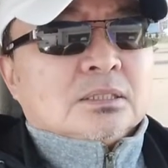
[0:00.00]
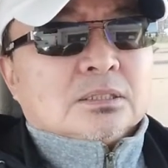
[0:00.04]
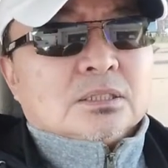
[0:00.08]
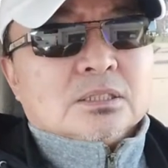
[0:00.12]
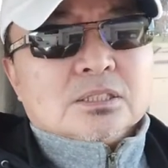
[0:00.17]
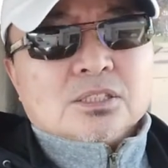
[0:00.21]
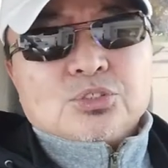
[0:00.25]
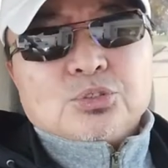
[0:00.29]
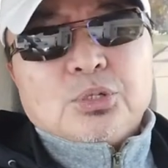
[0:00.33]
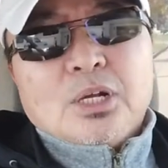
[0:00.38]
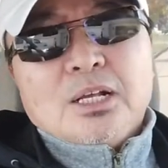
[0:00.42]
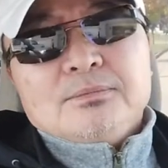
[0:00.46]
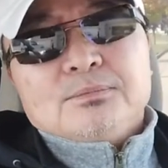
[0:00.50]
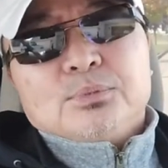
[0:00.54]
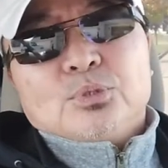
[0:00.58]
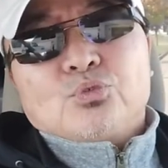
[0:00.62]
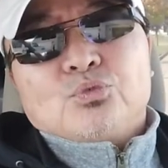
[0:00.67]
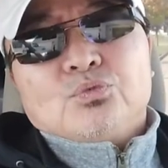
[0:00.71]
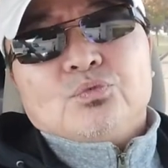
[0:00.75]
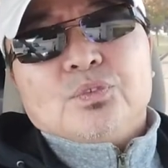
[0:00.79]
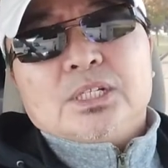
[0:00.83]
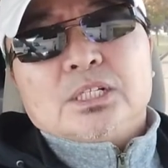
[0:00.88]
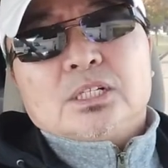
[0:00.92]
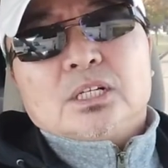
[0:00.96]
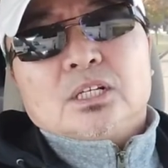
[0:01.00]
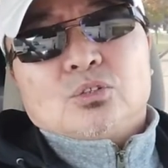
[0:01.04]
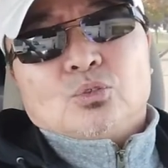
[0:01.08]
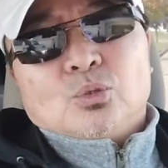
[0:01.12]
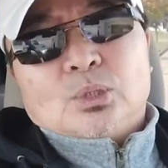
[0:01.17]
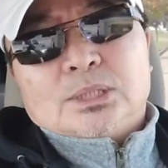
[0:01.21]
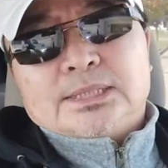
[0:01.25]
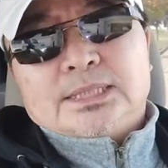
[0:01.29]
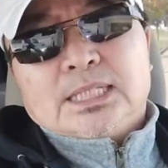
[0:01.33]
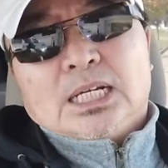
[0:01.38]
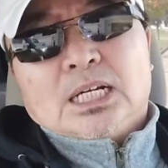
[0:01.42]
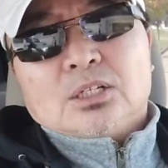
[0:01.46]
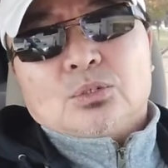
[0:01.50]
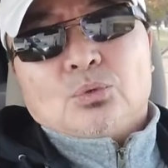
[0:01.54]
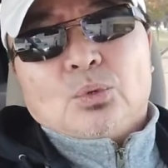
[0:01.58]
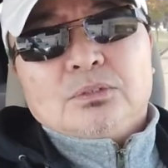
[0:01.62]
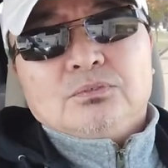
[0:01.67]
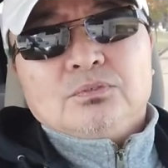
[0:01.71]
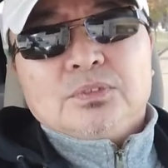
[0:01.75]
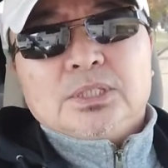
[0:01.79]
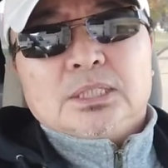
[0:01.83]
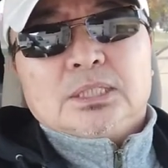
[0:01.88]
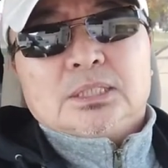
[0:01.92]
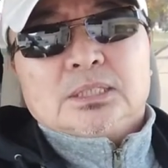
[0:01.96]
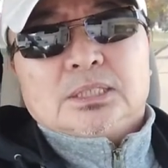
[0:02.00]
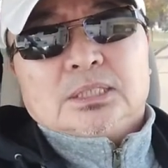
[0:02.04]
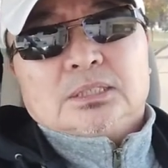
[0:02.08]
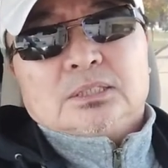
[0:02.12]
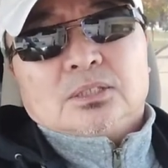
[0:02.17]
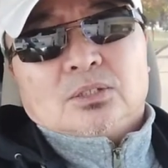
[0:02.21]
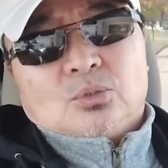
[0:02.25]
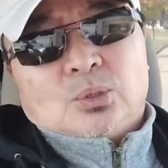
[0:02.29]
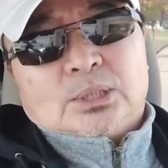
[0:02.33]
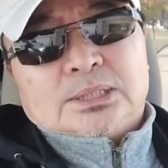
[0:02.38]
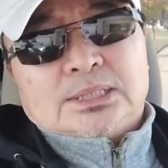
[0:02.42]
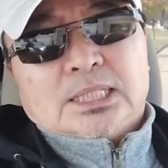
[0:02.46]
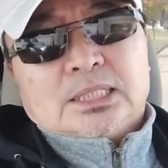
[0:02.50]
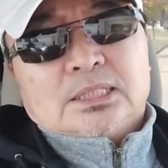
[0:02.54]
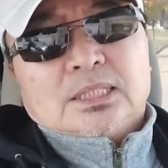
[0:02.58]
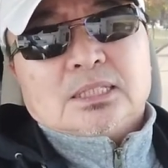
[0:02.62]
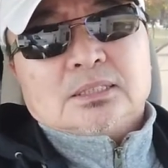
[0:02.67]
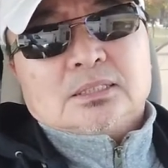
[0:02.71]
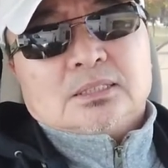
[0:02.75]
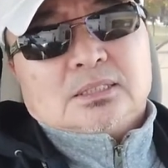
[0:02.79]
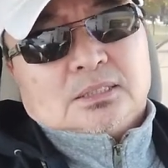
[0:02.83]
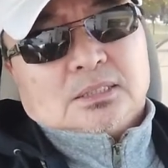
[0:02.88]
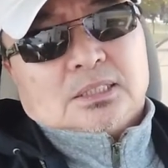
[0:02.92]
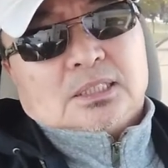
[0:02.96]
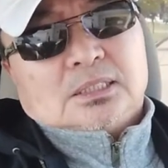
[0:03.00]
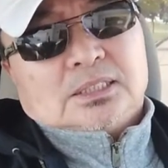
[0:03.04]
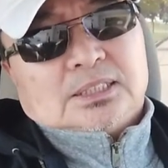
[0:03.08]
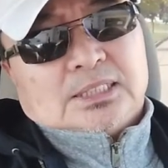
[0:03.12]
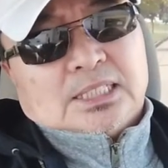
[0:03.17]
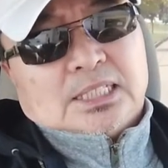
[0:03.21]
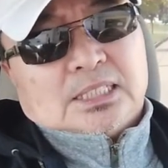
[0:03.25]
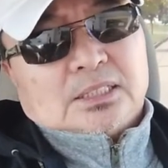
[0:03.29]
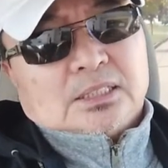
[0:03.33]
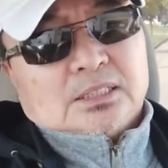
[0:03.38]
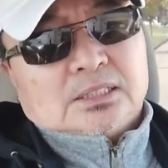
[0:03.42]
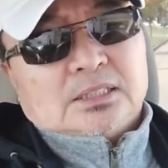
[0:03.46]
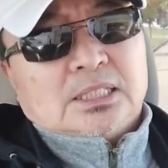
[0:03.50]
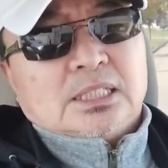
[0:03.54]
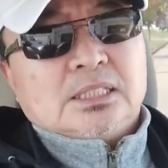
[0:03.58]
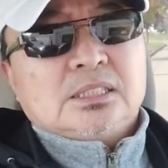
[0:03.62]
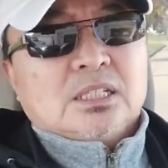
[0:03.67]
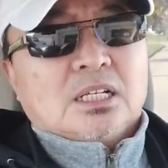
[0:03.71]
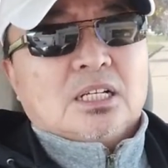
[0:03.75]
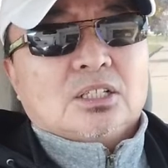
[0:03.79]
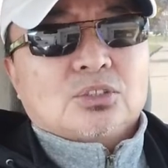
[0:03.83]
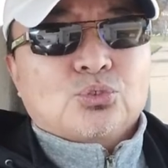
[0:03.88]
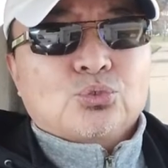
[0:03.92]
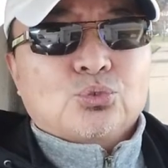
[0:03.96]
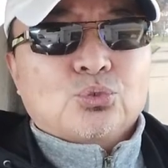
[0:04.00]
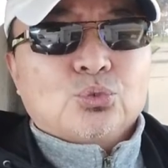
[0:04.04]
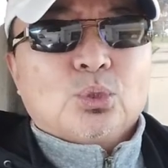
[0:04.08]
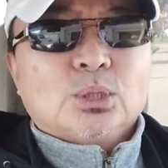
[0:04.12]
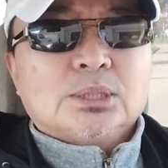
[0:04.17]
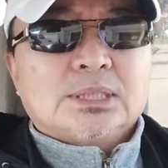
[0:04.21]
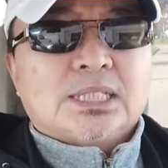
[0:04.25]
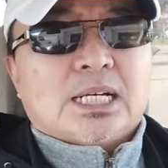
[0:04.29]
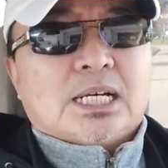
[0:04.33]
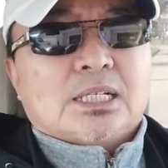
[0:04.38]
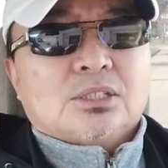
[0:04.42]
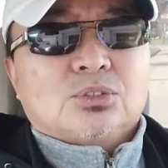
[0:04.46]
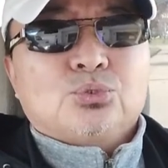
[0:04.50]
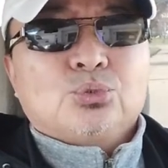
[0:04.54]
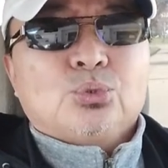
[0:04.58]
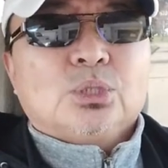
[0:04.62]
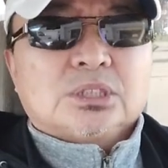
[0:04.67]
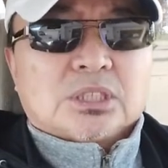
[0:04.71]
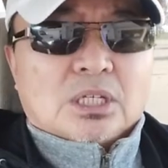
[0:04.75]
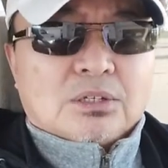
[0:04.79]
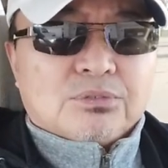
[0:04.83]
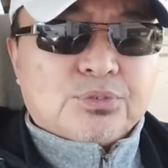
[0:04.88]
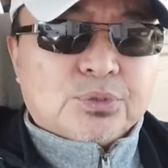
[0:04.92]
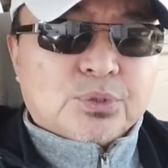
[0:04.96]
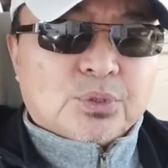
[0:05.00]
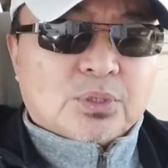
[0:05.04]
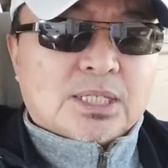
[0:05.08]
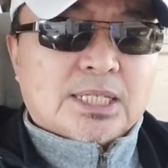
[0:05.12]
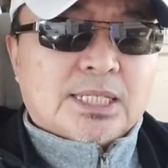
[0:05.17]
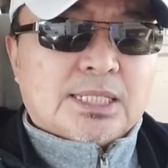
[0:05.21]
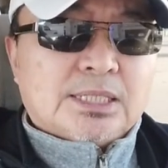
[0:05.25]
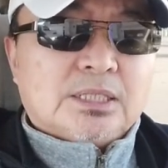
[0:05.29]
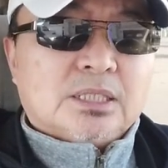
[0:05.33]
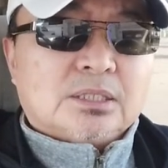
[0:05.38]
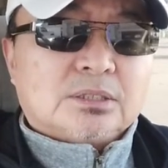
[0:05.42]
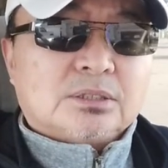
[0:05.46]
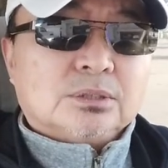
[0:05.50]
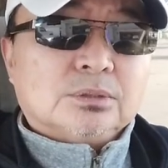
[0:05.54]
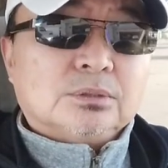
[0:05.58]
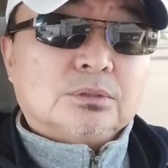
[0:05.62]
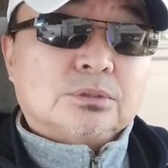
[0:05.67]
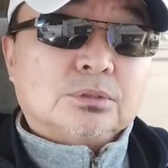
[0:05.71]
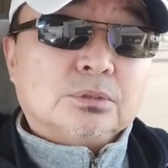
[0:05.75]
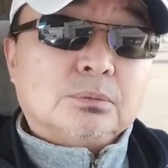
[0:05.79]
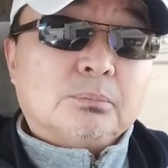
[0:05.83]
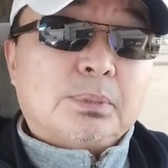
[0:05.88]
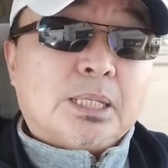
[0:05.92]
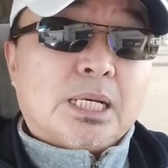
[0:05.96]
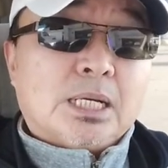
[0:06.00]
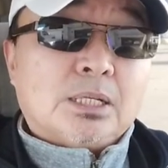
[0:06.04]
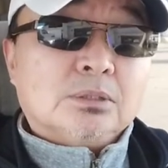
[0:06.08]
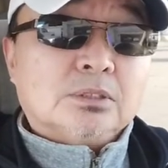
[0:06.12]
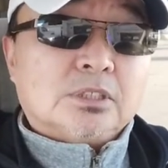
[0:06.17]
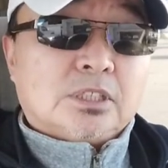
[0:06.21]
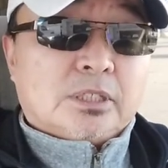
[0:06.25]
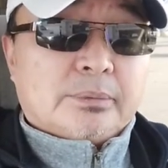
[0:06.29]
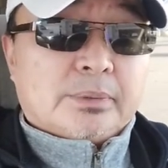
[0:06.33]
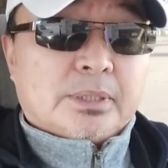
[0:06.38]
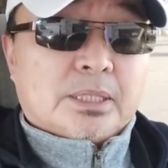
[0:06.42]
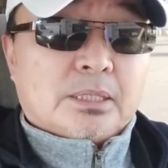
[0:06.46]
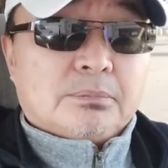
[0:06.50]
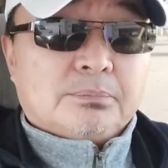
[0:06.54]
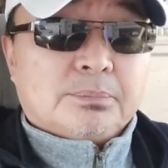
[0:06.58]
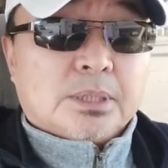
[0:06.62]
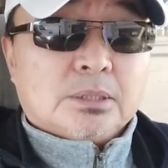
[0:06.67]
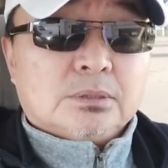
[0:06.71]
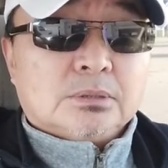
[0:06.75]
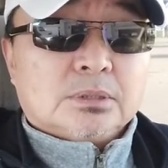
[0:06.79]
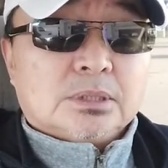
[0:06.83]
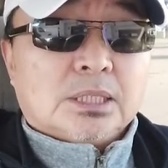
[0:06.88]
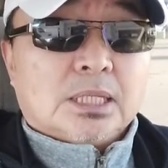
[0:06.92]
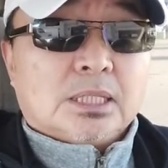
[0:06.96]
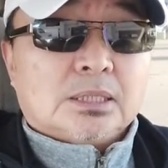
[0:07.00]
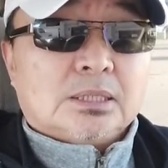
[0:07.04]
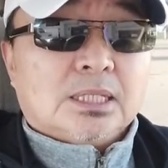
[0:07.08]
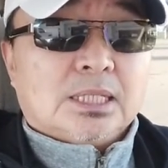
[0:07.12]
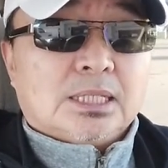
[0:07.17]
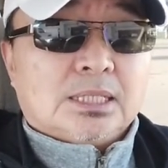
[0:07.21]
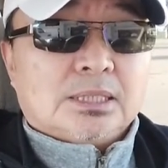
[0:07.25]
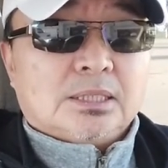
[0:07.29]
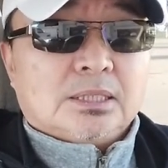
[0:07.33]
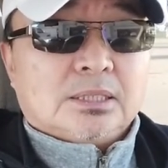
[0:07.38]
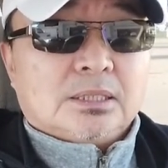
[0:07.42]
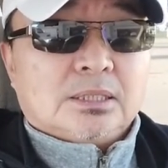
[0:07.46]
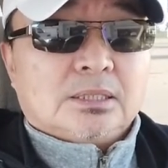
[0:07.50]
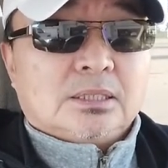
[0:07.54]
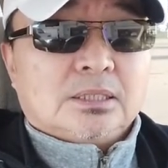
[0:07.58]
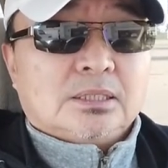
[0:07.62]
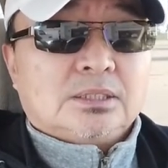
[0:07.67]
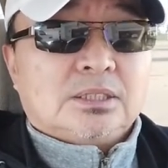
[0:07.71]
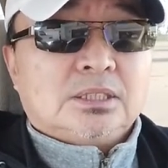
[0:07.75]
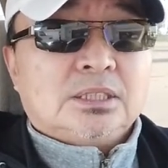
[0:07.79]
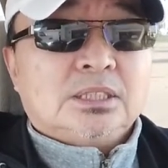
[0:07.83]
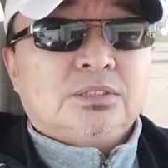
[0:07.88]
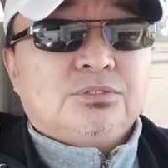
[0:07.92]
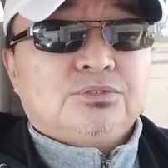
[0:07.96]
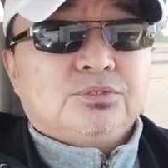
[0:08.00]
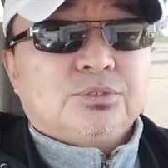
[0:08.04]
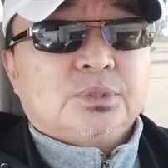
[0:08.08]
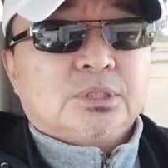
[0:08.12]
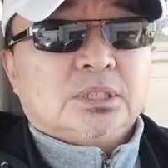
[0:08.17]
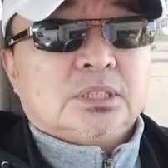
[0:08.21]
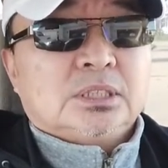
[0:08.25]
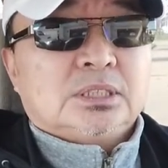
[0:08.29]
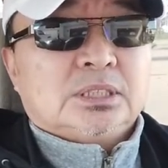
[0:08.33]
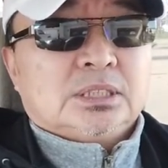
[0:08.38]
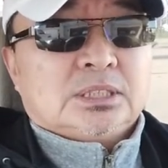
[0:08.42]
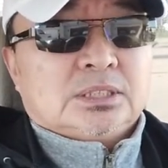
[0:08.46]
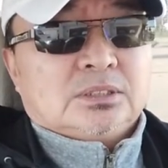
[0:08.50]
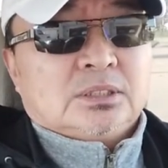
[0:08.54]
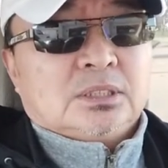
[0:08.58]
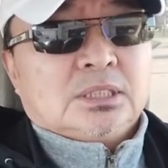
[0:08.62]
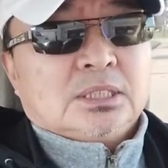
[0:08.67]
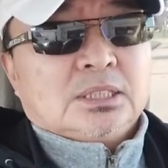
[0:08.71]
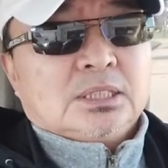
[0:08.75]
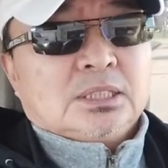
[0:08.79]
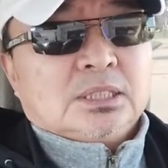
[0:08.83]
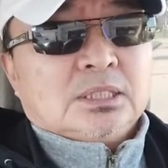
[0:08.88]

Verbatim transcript: 从川普为了国家，光为了这个国家，他自个儿减减少了多大多少费用开销？从从白宫里边，包括他太太的这个第一夫人的这些。